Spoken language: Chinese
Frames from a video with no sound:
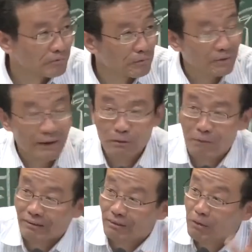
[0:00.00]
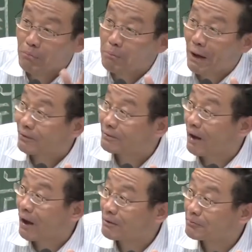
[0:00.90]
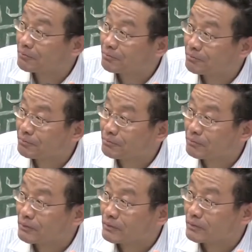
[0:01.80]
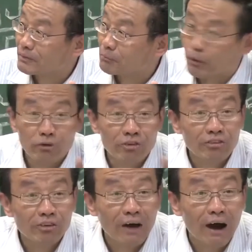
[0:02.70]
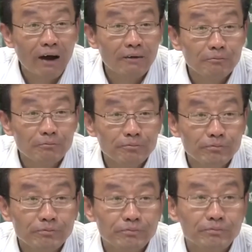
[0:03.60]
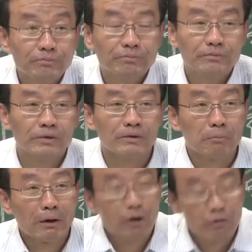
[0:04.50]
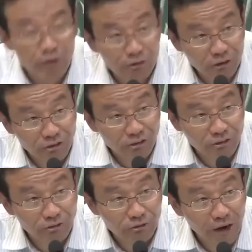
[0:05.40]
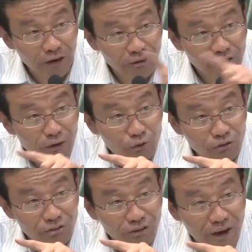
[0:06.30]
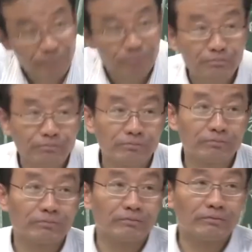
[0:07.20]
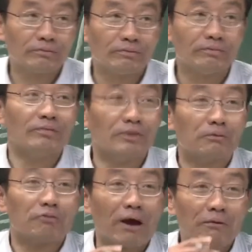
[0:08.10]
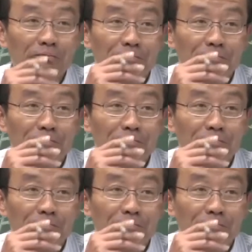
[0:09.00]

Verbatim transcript: 那么大家马上听明白了是吧？不用解释的啊！你把“缘分”这个词翻译成英语试试看，你怎么办？